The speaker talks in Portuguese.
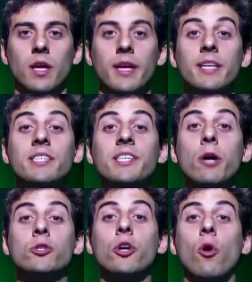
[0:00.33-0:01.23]
E se
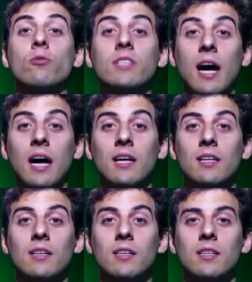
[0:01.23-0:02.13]
eu te contar
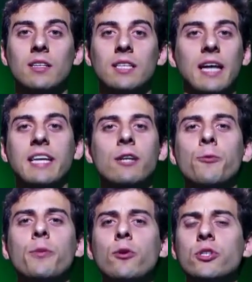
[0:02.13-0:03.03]
que aquele humilde